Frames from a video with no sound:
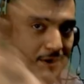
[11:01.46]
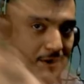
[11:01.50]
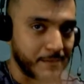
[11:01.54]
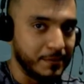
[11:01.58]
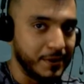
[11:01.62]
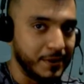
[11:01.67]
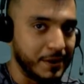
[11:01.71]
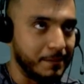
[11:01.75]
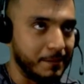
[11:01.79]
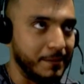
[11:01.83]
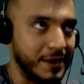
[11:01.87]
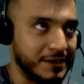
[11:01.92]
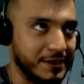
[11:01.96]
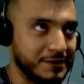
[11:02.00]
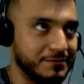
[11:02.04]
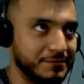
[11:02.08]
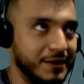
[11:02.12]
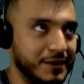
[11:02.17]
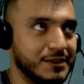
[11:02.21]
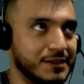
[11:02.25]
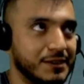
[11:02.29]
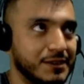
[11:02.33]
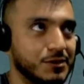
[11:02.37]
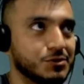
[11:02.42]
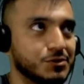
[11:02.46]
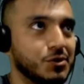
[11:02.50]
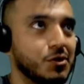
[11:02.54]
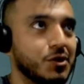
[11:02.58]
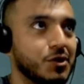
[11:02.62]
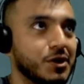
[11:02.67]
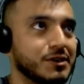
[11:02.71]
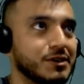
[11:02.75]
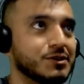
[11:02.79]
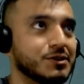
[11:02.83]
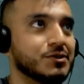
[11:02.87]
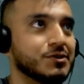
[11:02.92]
más fácil los colores,
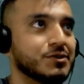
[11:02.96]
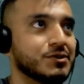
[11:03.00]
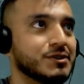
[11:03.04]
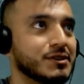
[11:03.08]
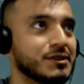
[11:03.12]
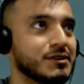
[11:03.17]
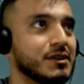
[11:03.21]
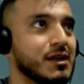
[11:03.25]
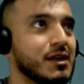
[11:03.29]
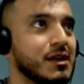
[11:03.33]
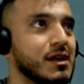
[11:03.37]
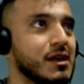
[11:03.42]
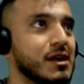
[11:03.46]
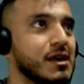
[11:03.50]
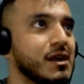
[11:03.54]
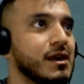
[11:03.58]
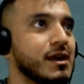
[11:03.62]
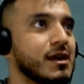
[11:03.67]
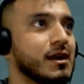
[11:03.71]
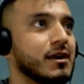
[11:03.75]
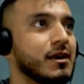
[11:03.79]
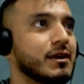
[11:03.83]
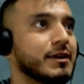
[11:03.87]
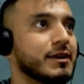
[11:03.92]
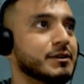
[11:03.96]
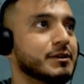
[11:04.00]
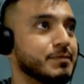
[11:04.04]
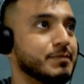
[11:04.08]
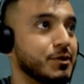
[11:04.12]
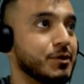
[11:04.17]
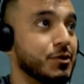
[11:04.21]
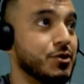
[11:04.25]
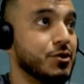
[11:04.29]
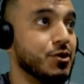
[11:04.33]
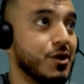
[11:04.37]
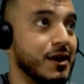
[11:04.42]
entonces espero
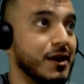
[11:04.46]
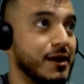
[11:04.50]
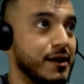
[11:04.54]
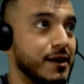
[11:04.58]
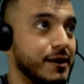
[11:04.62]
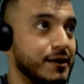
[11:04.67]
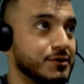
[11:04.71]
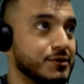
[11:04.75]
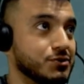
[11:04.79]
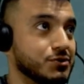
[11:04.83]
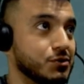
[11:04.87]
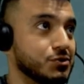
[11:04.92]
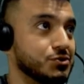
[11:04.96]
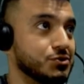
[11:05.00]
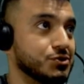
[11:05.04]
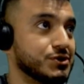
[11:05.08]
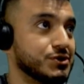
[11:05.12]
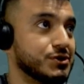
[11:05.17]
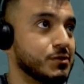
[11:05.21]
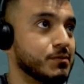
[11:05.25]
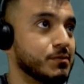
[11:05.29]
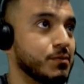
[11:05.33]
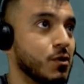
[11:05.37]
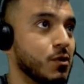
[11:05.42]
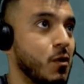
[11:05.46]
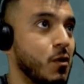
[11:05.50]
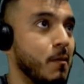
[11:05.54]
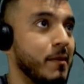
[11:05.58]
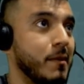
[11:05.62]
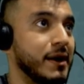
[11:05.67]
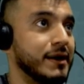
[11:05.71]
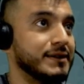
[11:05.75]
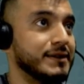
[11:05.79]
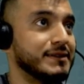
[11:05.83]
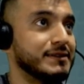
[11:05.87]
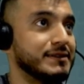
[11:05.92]
yo que la resolución sea un poco
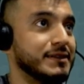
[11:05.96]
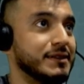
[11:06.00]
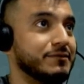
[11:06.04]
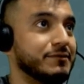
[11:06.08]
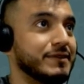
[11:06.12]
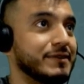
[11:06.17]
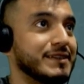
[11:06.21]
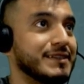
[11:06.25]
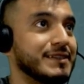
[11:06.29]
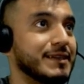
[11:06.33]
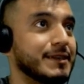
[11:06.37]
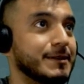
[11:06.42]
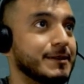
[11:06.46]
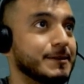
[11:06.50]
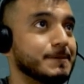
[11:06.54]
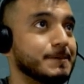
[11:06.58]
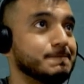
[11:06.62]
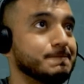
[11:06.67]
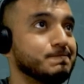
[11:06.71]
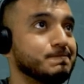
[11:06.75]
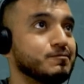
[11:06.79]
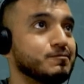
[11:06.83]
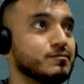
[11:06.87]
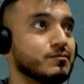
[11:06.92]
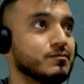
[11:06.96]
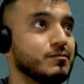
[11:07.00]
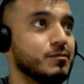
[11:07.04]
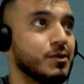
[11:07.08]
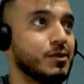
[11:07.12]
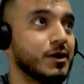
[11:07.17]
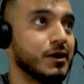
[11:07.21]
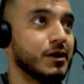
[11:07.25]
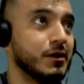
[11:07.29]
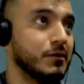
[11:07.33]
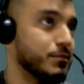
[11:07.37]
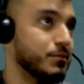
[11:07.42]
más eficiente,
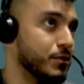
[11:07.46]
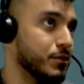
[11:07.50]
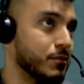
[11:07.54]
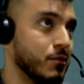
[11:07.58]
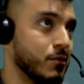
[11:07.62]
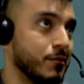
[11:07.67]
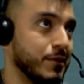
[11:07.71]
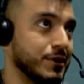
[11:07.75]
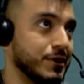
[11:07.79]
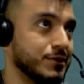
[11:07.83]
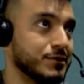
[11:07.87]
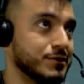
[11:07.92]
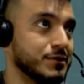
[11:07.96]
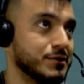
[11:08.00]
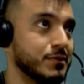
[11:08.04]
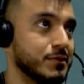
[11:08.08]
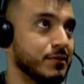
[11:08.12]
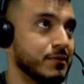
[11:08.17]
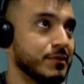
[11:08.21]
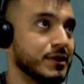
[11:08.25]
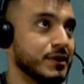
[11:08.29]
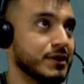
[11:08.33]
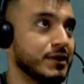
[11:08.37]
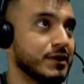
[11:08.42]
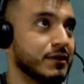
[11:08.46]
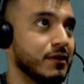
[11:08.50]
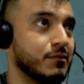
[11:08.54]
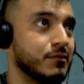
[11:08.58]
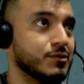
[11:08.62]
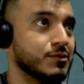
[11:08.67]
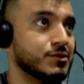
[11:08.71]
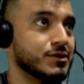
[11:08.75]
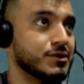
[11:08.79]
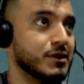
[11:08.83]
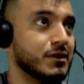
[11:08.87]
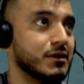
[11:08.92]
porque por el momento simplemente
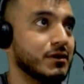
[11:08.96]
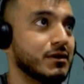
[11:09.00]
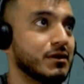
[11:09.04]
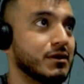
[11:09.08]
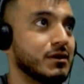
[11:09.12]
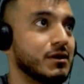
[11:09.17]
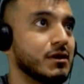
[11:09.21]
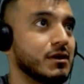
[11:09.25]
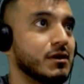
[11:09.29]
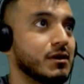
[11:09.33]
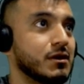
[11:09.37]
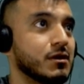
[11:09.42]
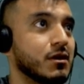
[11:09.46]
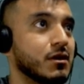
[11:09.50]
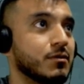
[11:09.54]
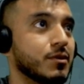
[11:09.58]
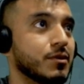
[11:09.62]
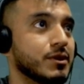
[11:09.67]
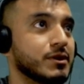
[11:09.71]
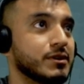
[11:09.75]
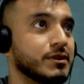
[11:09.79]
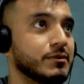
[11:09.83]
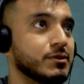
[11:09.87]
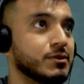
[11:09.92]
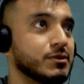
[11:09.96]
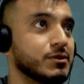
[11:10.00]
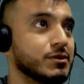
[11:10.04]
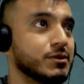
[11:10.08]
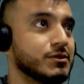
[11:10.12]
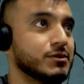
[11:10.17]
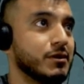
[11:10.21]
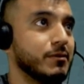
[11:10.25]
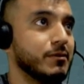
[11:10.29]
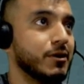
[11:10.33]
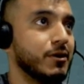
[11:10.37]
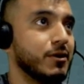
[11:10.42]
vamos a, como decimos los
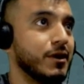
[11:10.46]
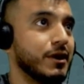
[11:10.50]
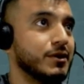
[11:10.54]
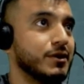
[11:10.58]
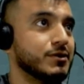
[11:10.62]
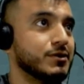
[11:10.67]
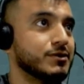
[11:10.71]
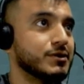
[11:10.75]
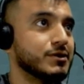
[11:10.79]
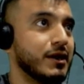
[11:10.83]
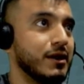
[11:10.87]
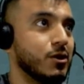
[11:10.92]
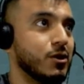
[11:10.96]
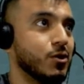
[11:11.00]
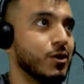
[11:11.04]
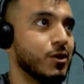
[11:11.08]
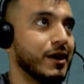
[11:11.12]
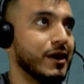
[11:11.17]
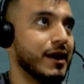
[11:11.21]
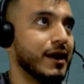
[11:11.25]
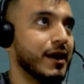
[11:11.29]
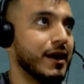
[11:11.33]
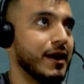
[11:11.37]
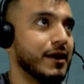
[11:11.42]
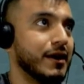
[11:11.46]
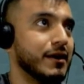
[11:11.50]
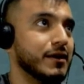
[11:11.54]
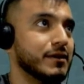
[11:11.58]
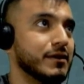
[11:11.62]
salvadoreños, a lo que caiga.